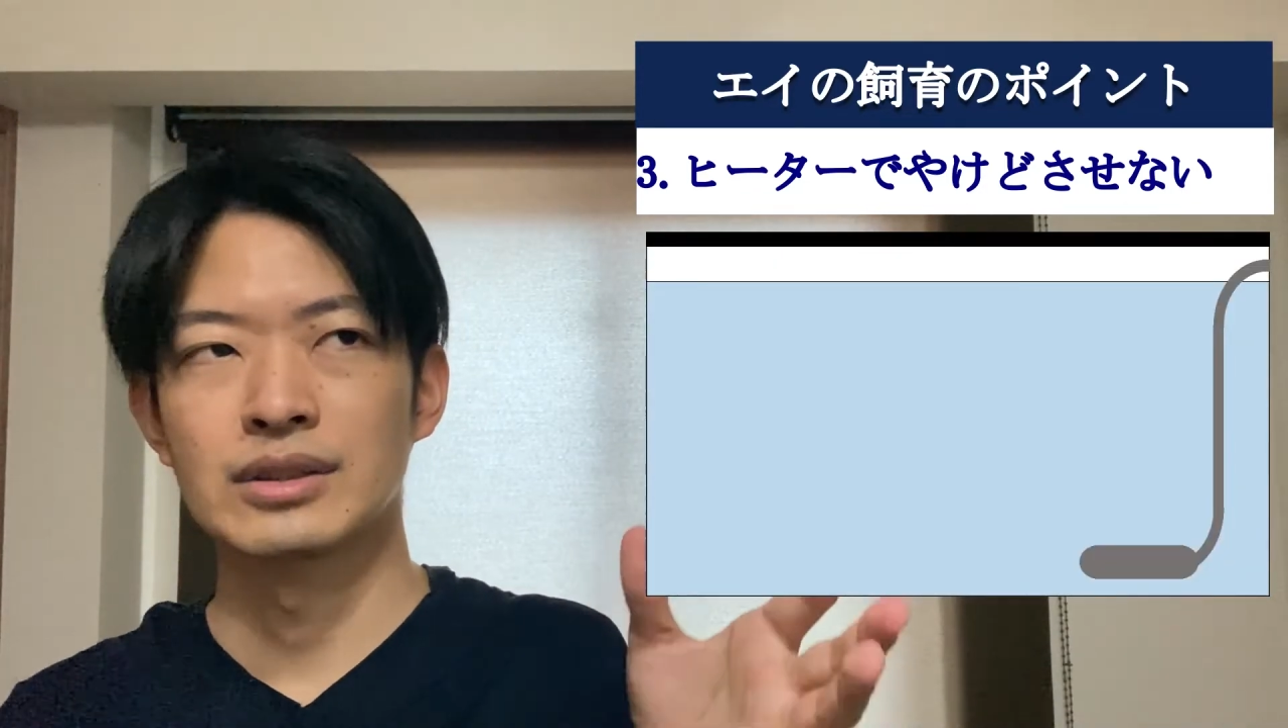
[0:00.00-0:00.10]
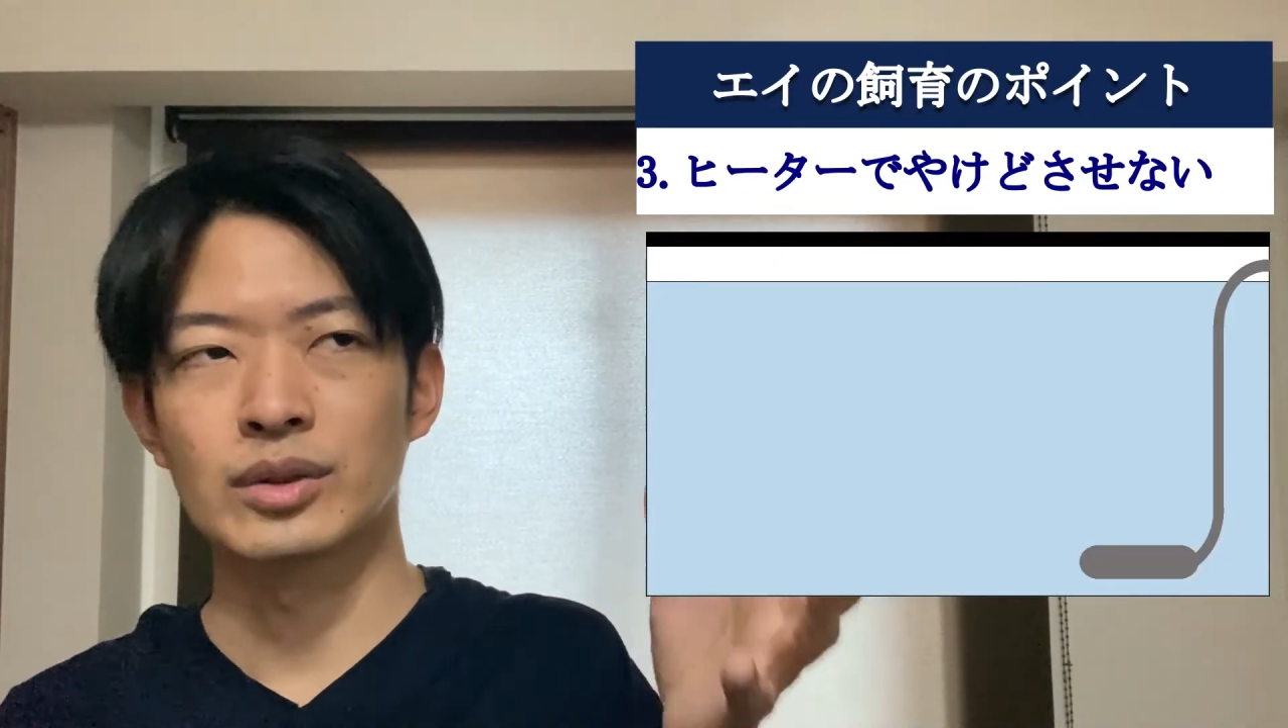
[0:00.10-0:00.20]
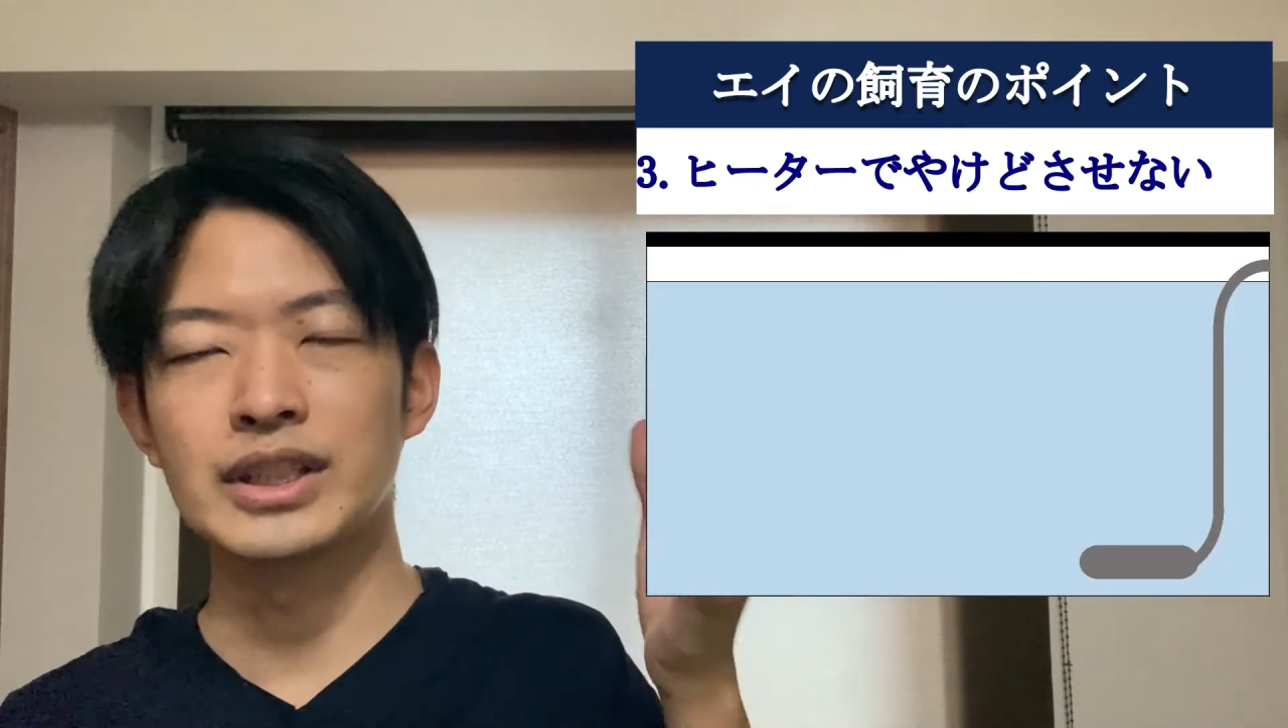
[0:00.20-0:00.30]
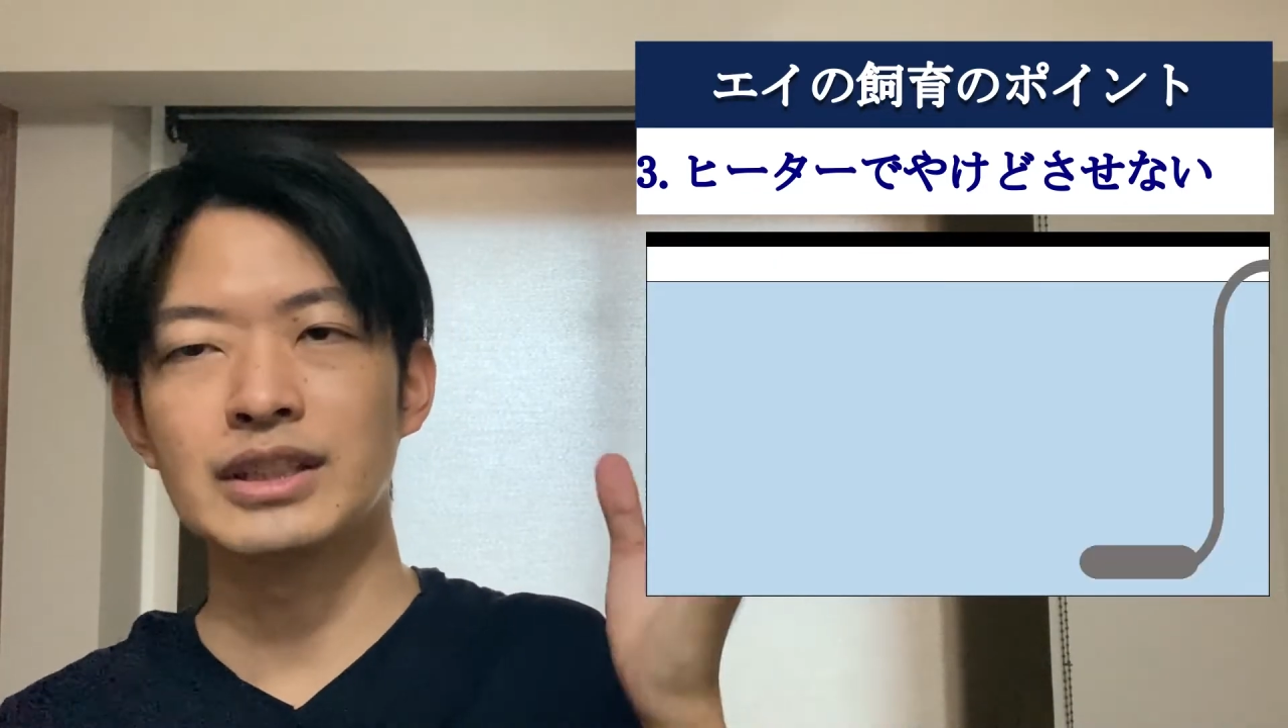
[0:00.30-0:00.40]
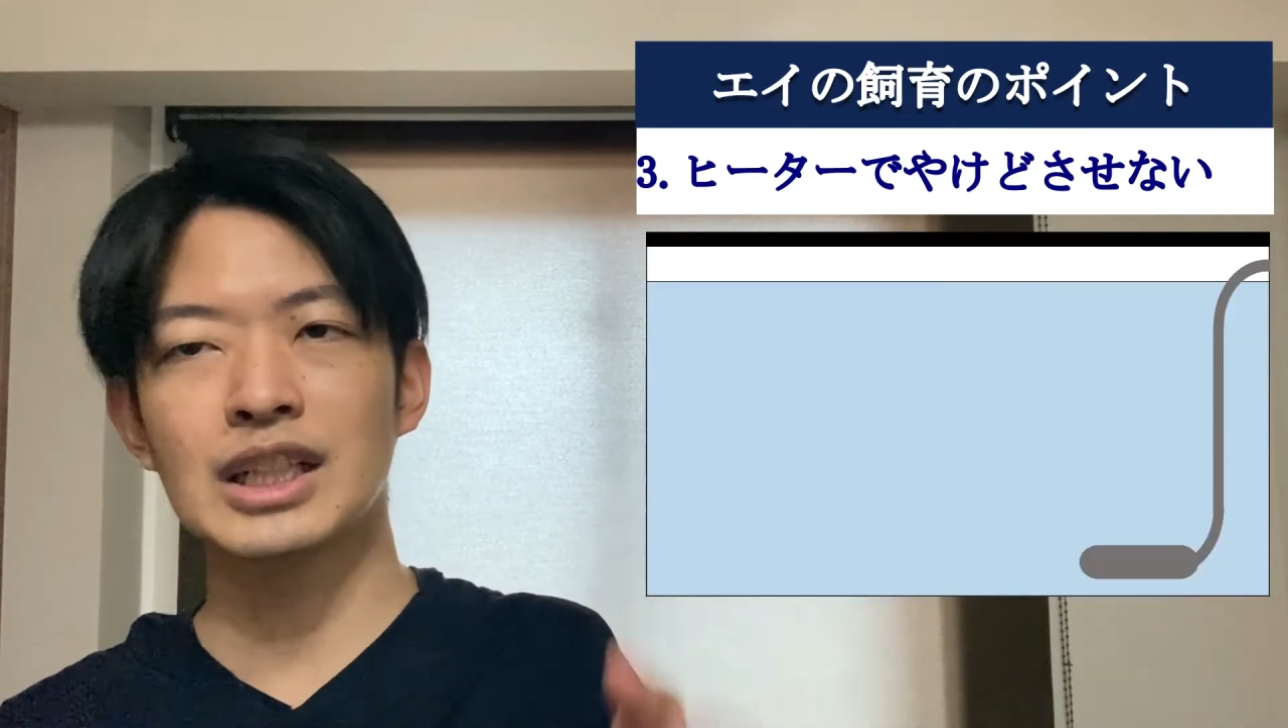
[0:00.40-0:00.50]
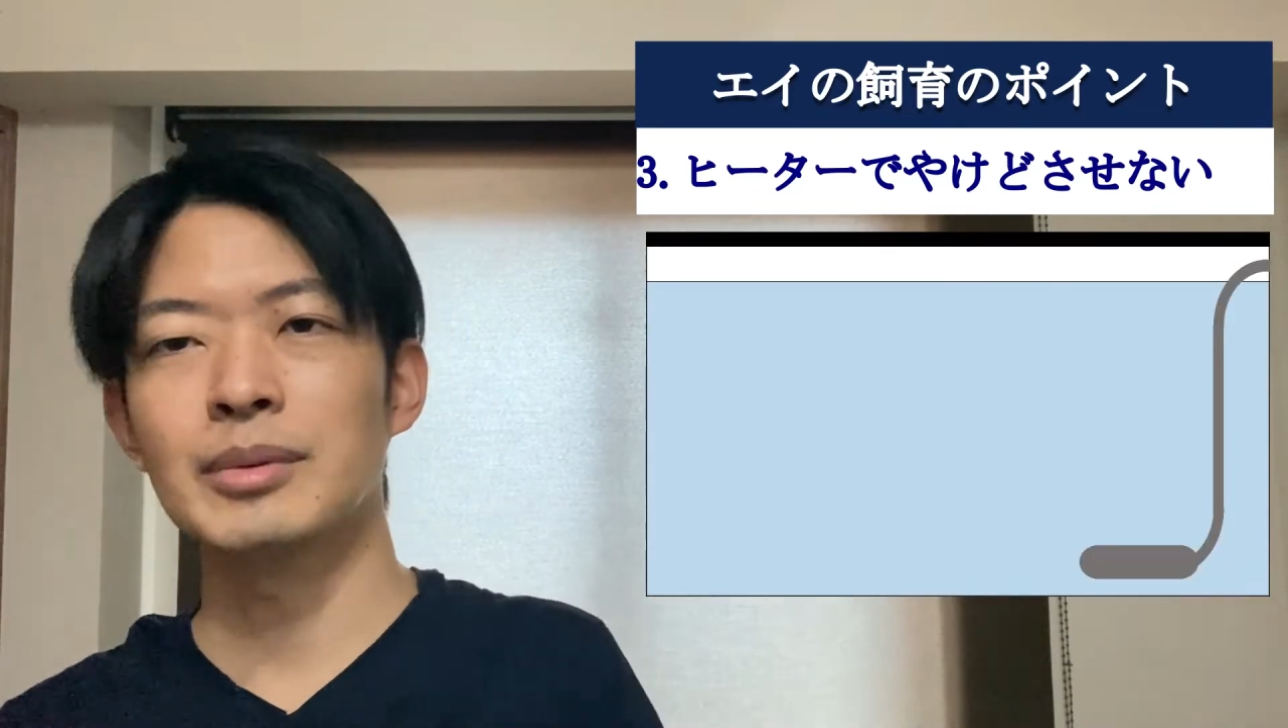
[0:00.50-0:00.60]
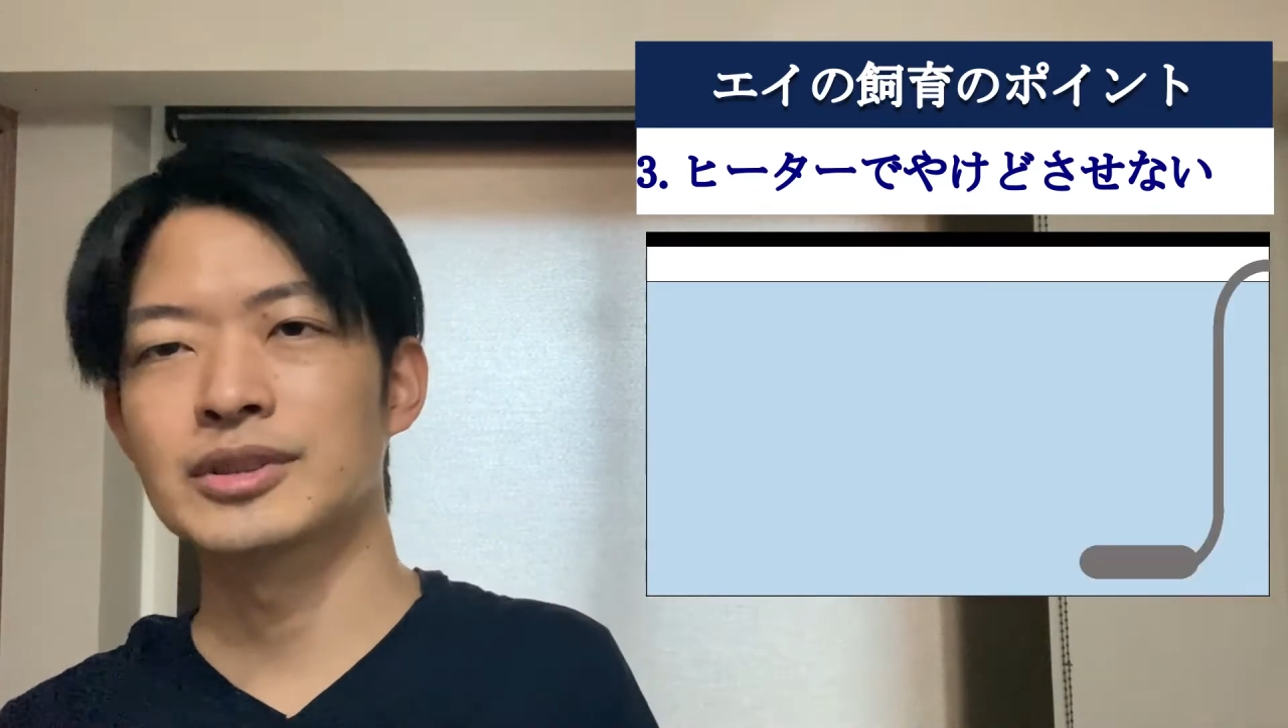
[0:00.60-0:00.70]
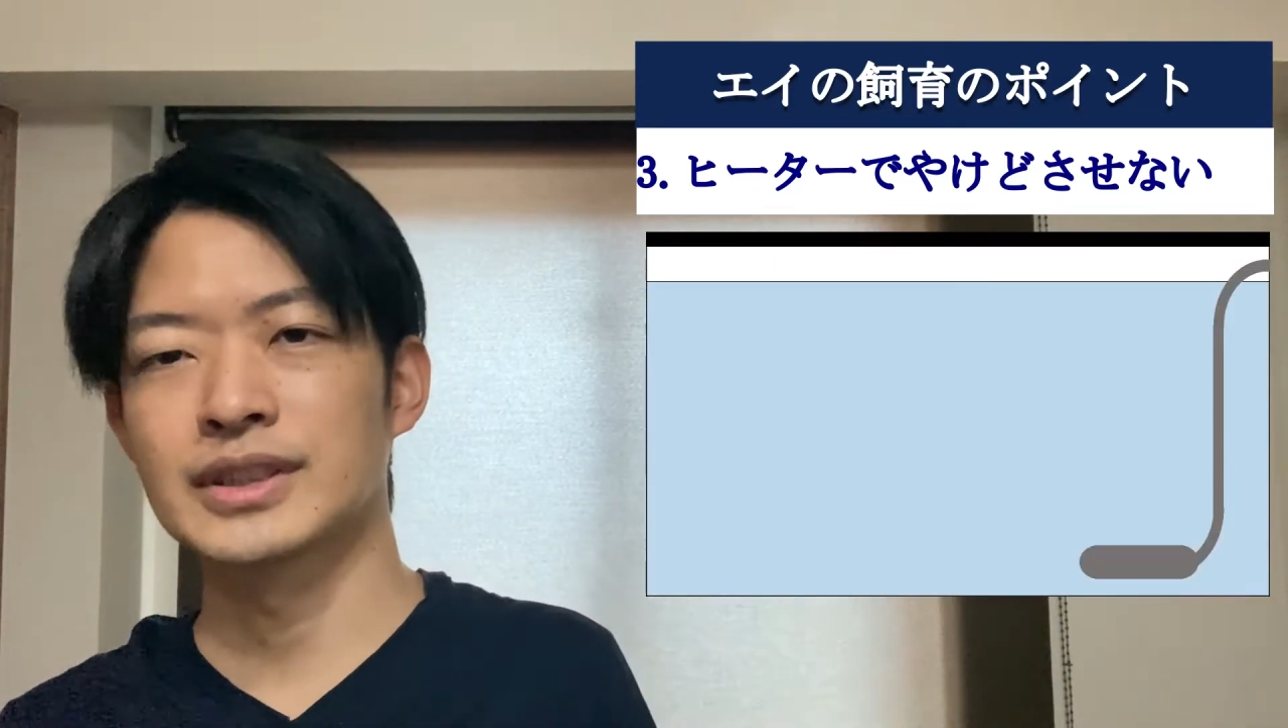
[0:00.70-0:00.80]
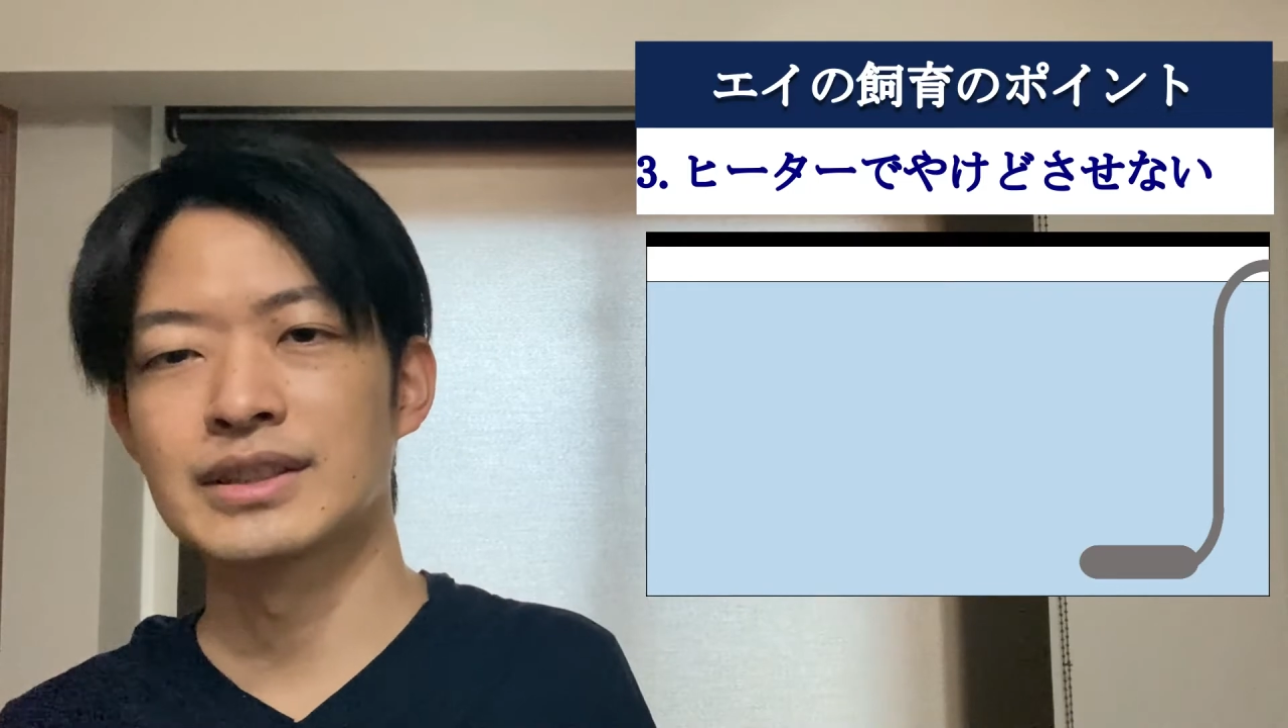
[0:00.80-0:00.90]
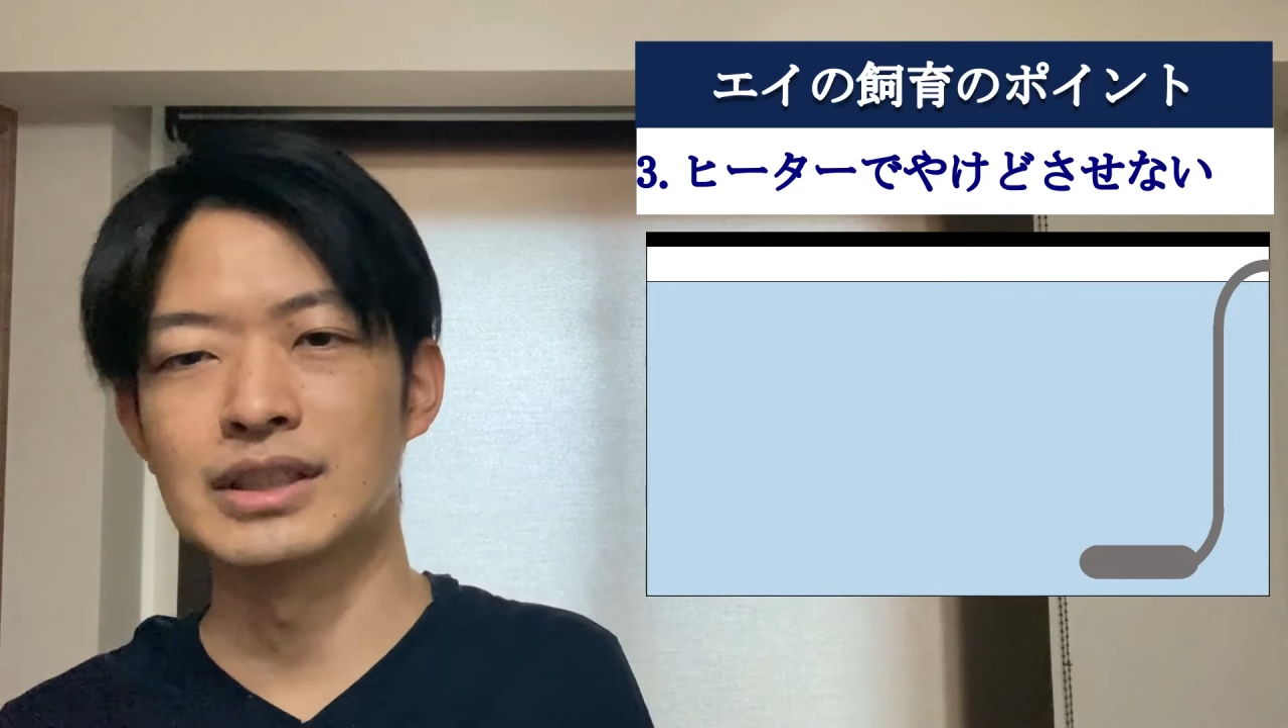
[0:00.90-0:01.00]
そのヒーターカバーつけ